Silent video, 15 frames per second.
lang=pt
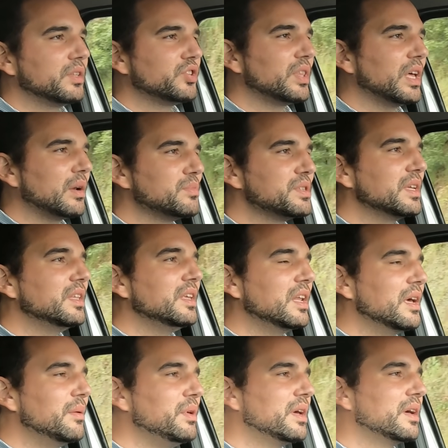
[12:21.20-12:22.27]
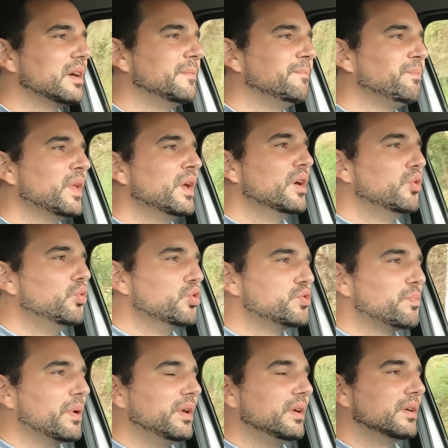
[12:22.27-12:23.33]
testarmos a dinâmica do
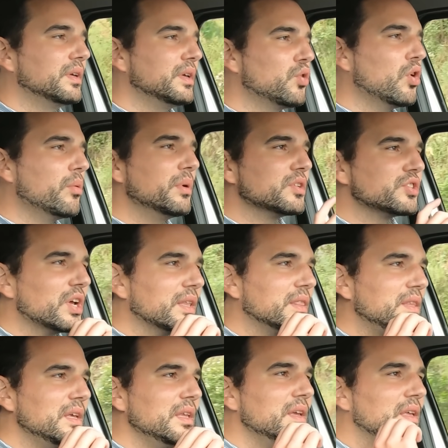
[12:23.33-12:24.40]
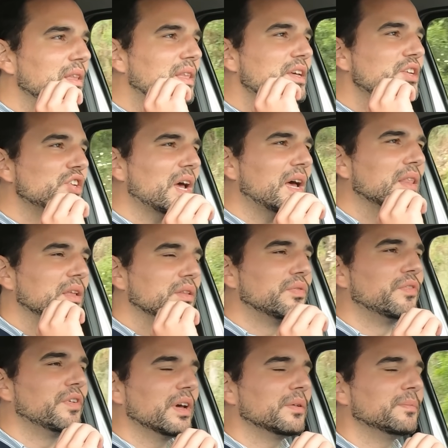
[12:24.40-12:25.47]
Spring. E como ele já tinha deixado
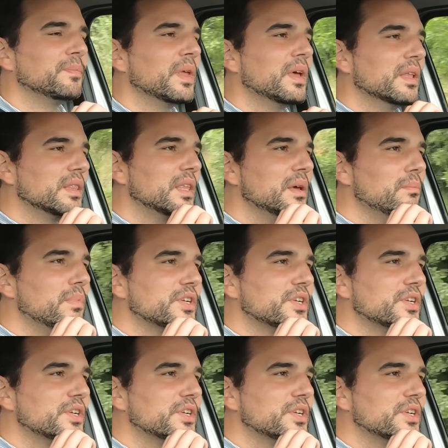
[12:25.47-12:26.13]
antever, tem